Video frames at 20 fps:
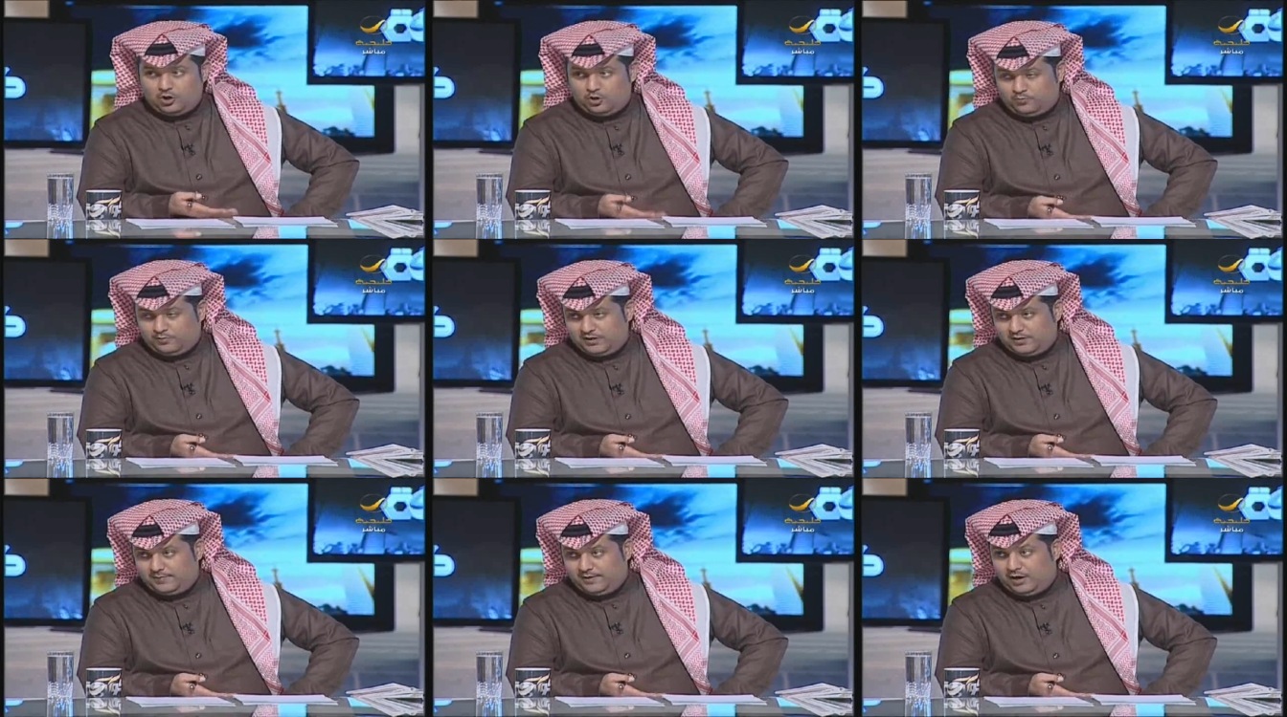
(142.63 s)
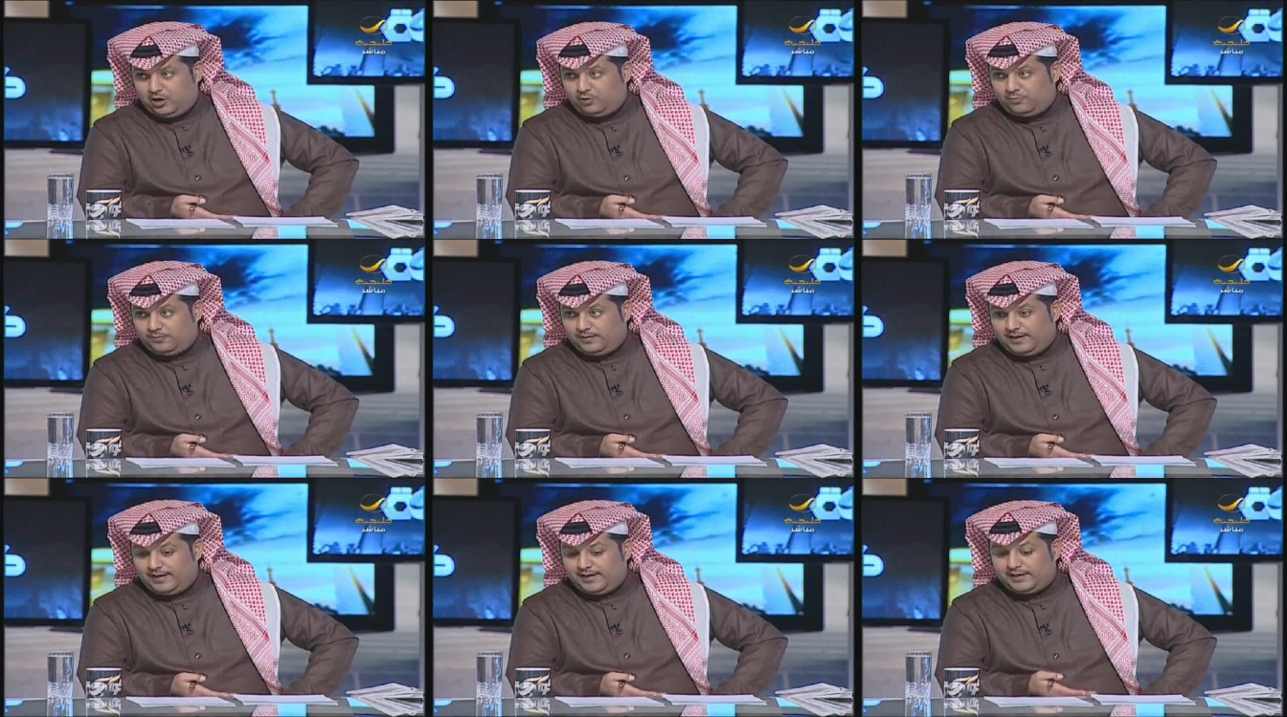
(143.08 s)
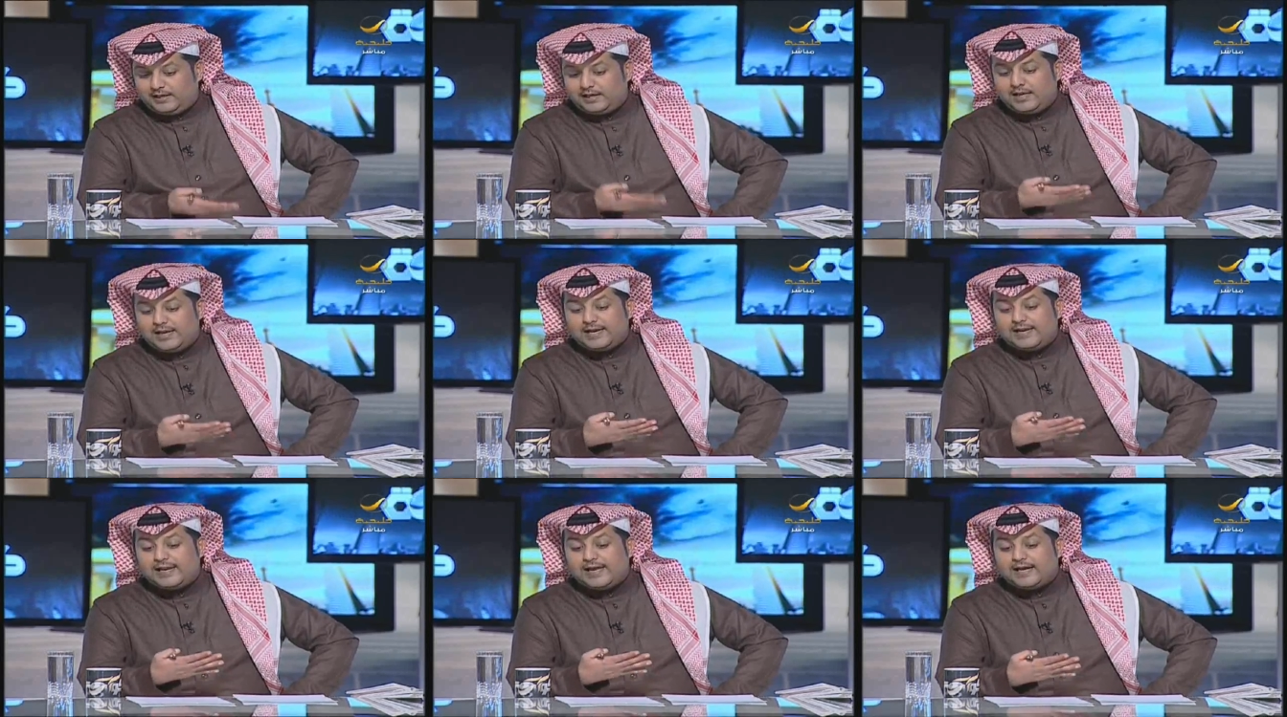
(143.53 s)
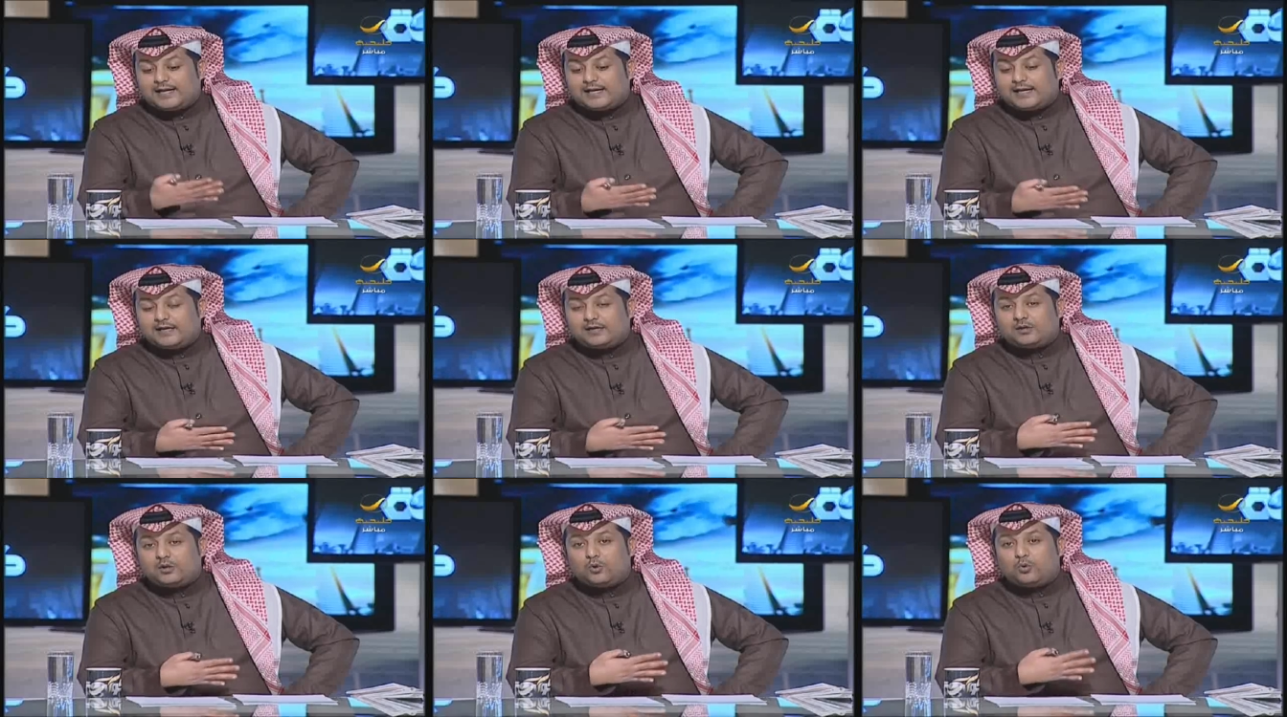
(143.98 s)
هم اللي معاهم الحق
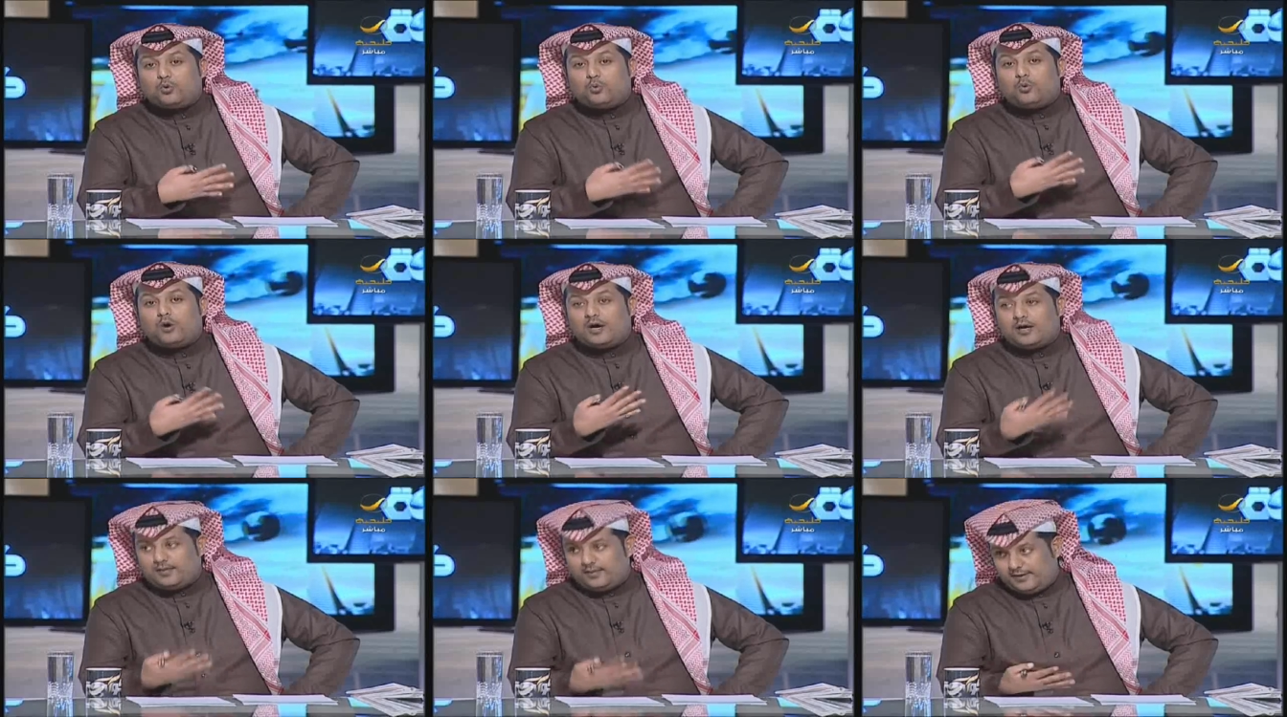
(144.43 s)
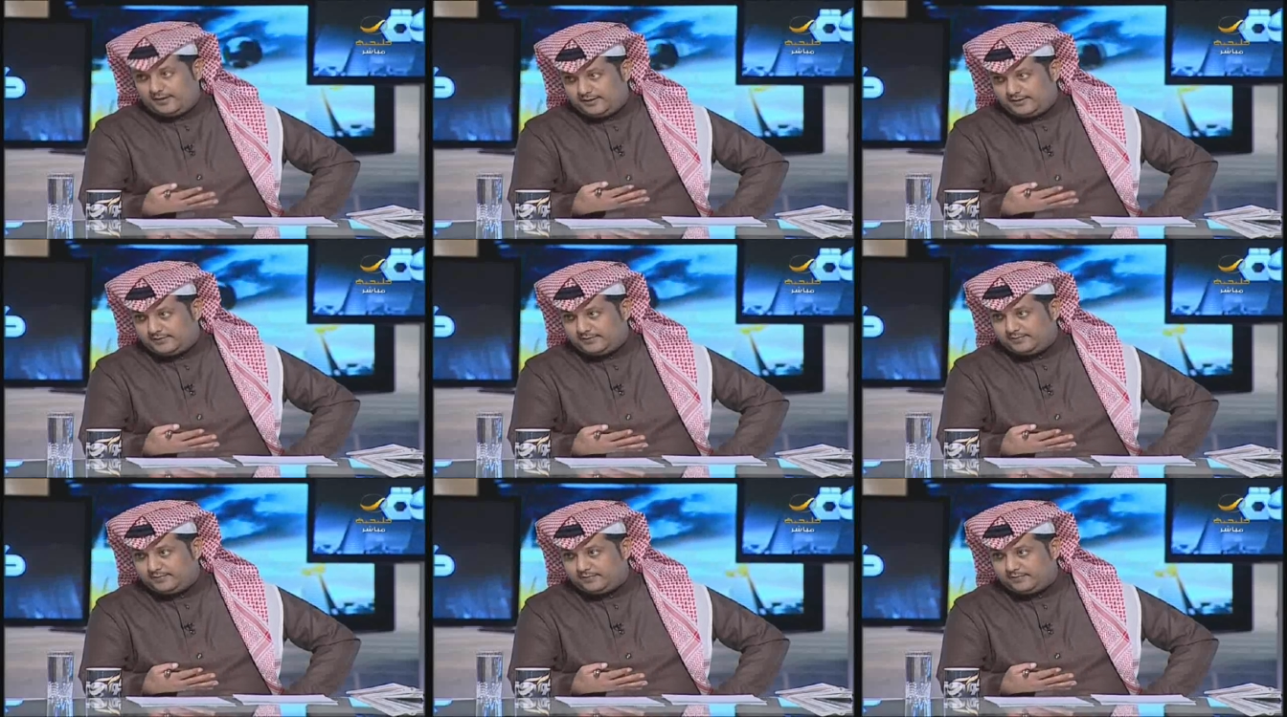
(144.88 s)
لكن واضح